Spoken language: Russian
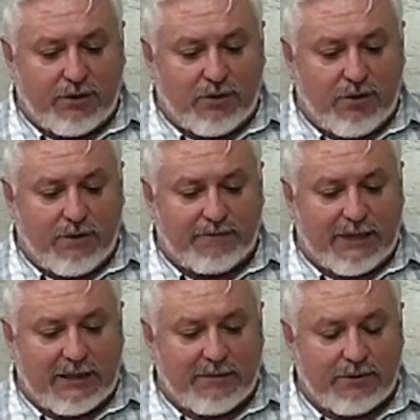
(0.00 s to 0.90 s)
но в
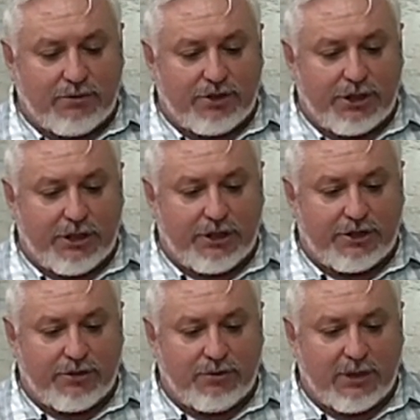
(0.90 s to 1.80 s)
данном случае
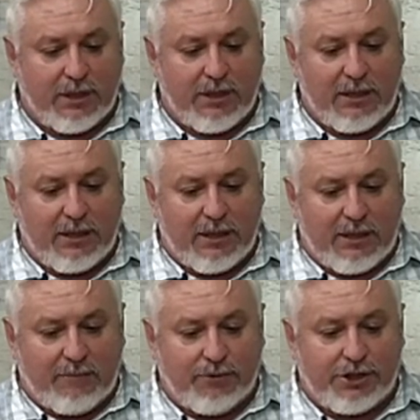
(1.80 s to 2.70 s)
речь идет о
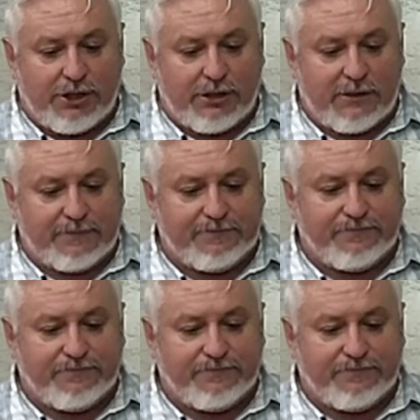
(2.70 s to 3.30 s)
о мужчинах.